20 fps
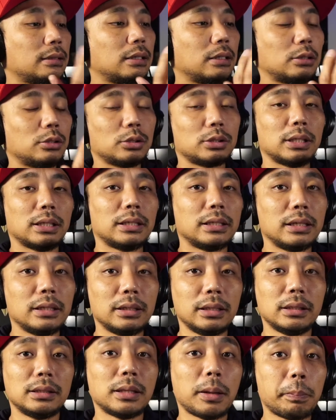dito sa
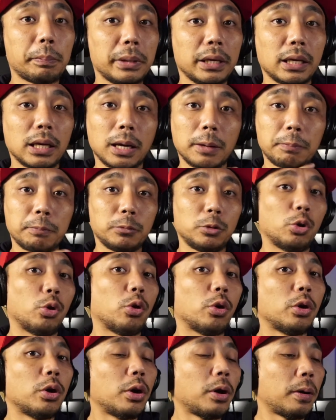gilid na pick up
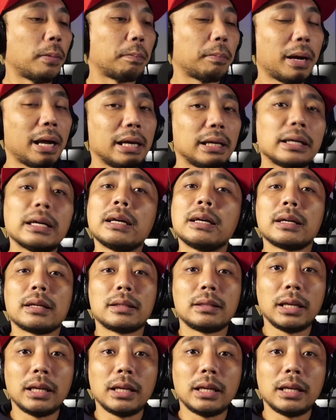nung mic.